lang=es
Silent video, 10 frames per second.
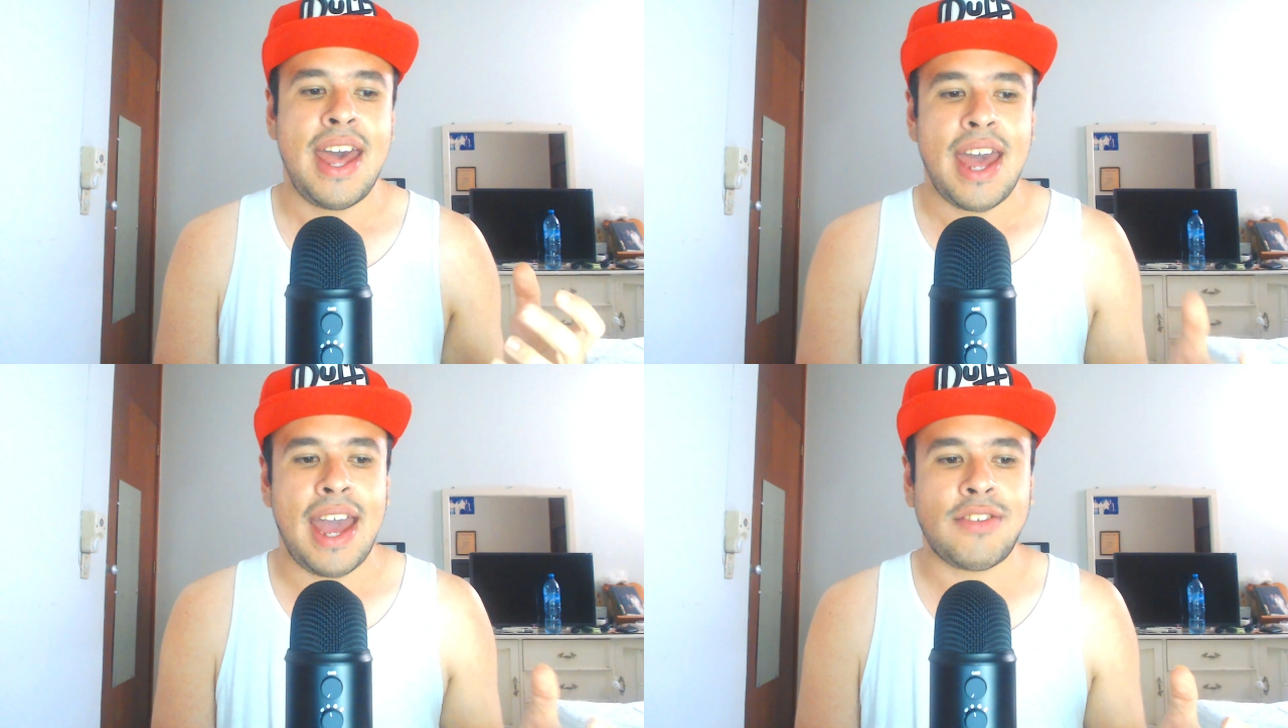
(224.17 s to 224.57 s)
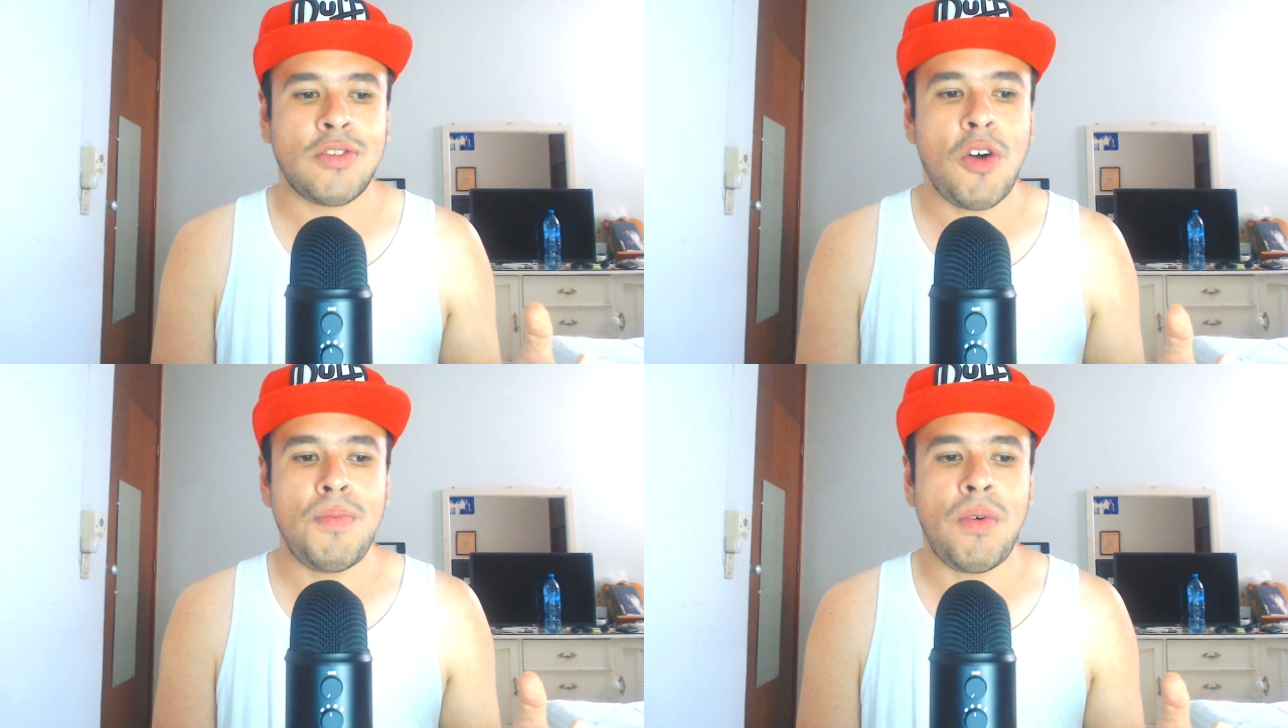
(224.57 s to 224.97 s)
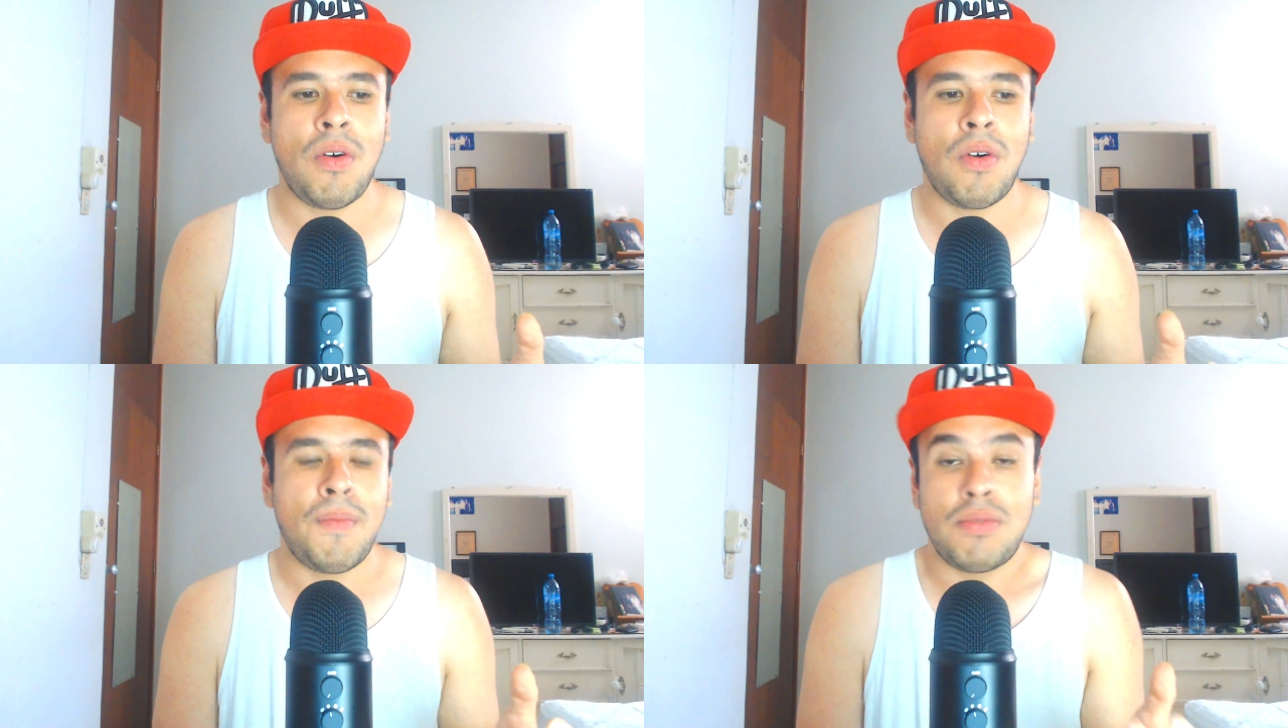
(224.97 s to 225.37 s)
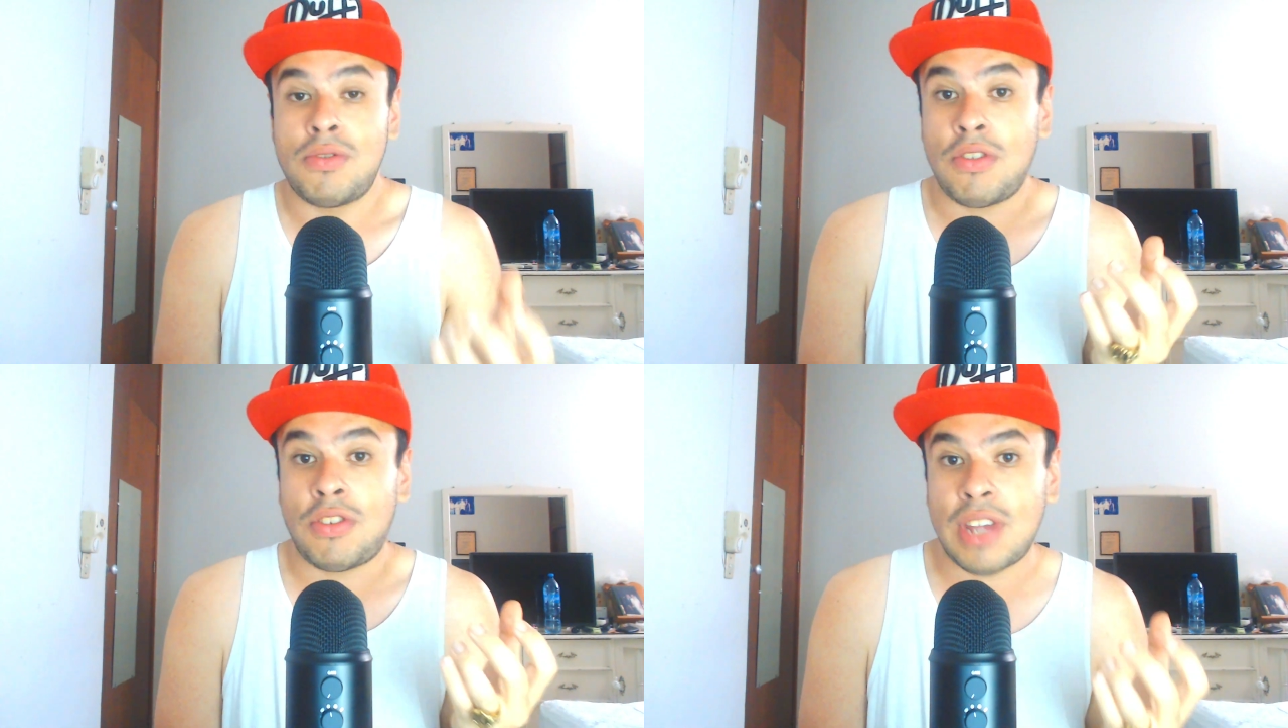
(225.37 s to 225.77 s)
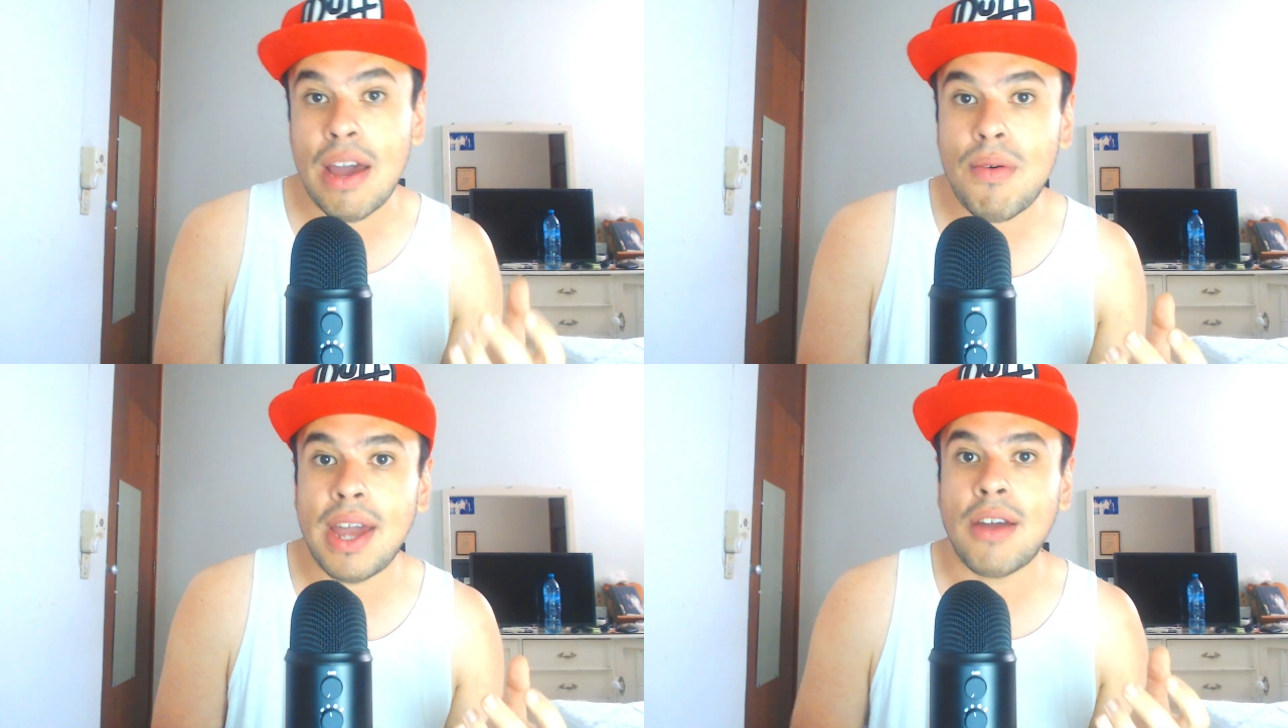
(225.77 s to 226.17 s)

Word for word: es como, pues, no sé, güey,